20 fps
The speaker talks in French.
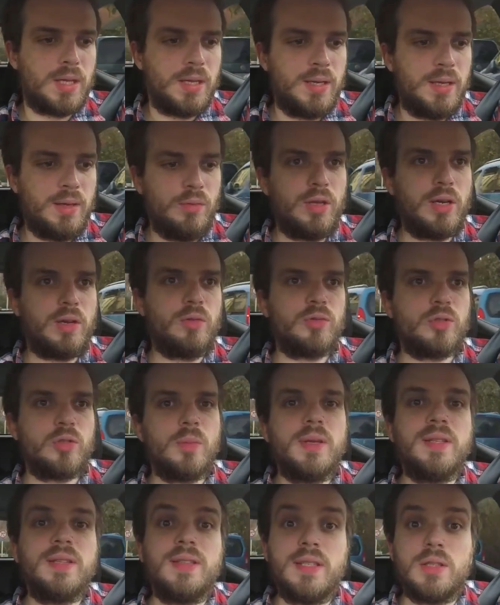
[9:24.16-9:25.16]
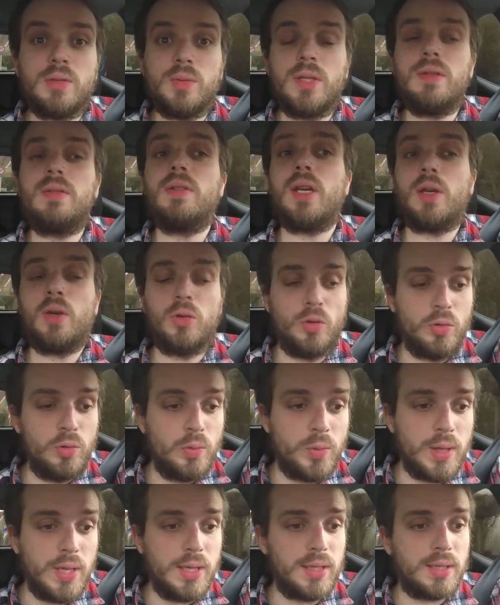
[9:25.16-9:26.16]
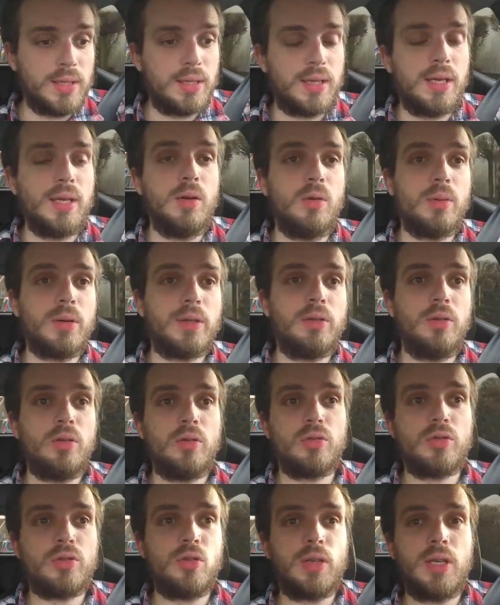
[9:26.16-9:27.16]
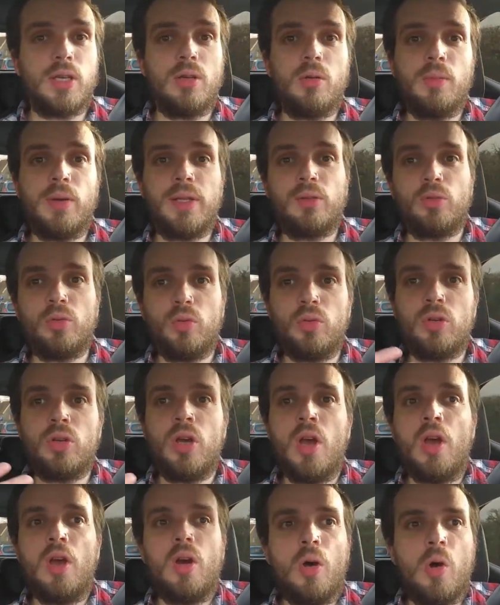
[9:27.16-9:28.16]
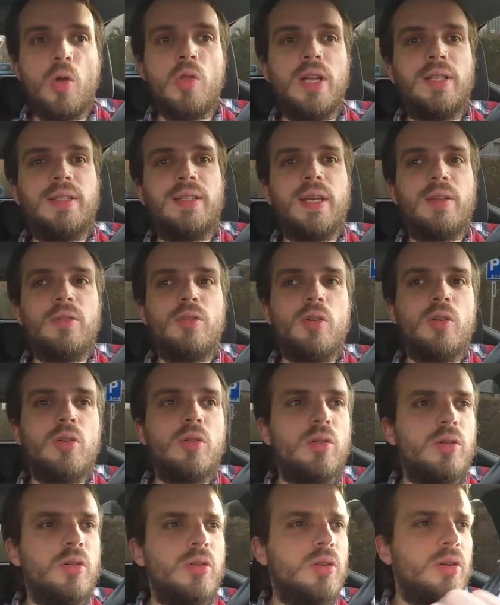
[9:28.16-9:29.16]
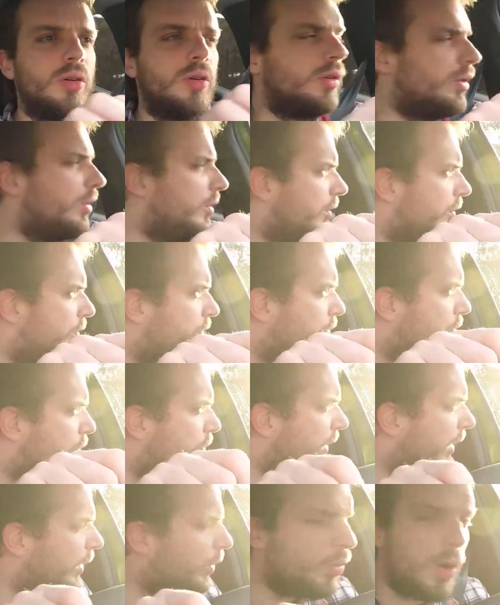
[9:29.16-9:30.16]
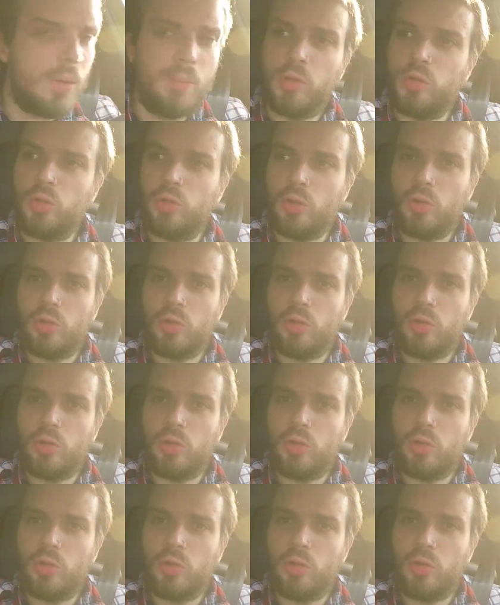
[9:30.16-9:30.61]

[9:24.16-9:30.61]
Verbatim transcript: et on a consommé 18,8 kWh au 100 km, donc en alternant euh, sur les trois modes de